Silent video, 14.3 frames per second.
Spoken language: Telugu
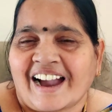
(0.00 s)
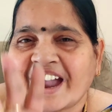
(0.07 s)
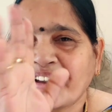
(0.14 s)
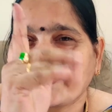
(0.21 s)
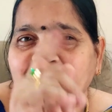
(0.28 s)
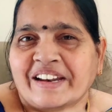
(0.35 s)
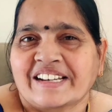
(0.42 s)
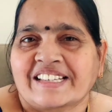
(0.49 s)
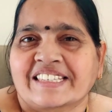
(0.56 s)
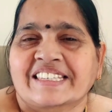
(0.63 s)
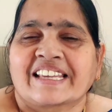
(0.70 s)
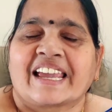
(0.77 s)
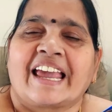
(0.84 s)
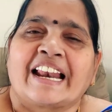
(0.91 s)
హాయ్ ఫ్రెండ్స్
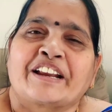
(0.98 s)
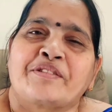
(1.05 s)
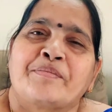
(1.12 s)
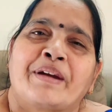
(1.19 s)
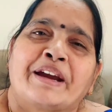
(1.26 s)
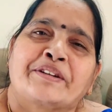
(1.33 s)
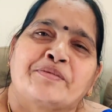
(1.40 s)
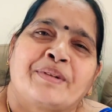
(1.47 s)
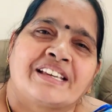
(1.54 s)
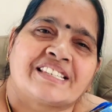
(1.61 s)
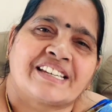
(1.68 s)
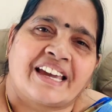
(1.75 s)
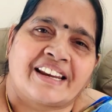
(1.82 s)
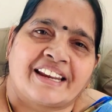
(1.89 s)
వెల్కమ్ బ్యాక్ టు మై
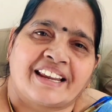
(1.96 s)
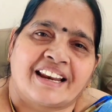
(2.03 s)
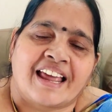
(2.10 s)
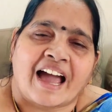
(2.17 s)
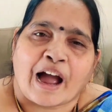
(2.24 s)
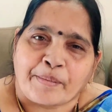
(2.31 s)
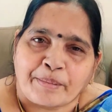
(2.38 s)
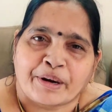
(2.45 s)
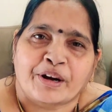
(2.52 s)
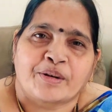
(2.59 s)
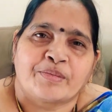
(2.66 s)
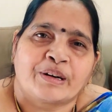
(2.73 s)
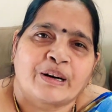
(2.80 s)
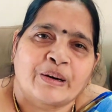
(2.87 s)
ఛానల్ అమ్మ
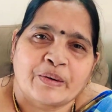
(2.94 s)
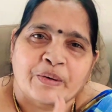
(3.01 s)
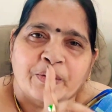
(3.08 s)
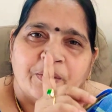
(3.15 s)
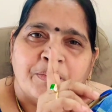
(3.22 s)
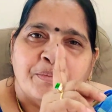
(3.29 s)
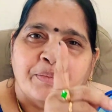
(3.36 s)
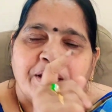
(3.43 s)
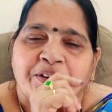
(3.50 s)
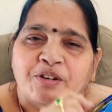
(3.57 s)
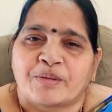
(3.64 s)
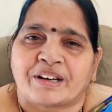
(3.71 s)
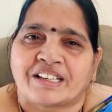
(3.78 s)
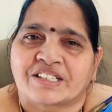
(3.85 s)
కబుర్లు మీ
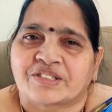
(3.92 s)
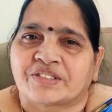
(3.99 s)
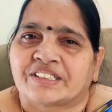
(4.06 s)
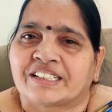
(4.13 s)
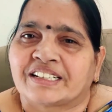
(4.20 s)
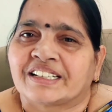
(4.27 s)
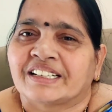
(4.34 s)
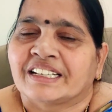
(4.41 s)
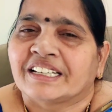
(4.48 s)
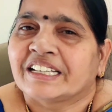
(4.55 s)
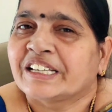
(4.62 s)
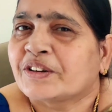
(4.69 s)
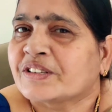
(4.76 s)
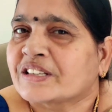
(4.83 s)
కోమల చౌదరి
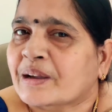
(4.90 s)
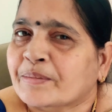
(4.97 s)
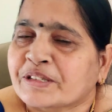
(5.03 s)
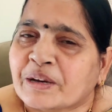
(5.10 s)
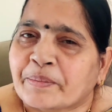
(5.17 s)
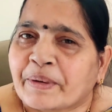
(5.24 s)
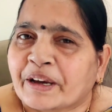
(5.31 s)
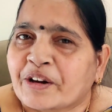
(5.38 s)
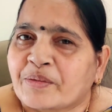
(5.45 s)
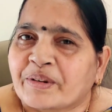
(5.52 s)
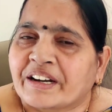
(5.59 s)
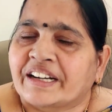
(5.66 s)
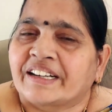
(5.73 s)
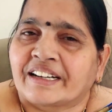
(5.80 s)
ఈరోజు అమ్మ చెప్పే
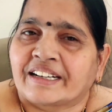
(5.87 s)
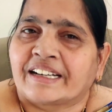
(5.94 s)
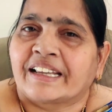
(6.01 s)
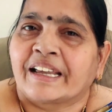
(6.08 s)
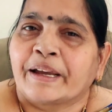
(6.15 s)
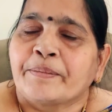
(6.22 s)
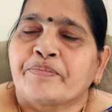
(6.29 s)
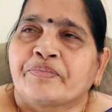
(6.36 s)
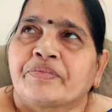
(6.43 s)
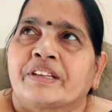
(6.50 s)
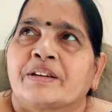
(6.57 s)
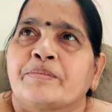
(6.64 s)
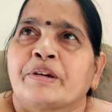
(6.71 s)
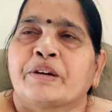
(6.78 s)
కబురు ఏంటంటే
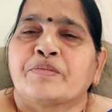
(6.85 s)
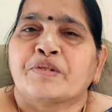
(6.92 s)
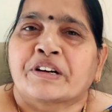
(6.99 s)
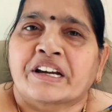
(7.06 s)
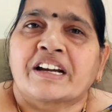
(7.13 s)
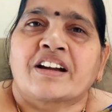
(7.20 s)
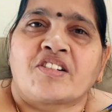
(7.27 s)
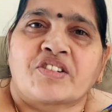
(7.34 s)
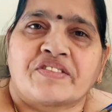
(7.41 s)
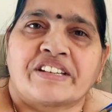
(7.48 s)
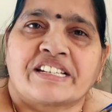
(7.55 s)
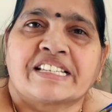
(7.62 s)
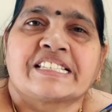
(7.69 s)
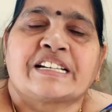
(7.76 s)
మీకు ముఖ్యంగా ఒక
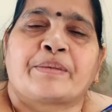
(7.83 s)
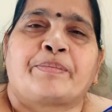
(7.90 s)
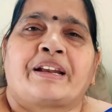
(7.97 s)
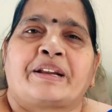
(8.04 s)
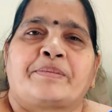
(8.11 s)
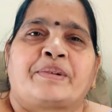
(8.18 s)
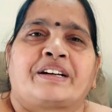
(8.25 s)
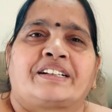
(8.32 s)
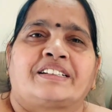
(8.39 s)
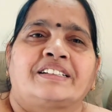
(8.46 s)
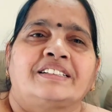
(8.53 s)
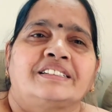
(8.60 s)
విషయం చెప్పాలన్నమాట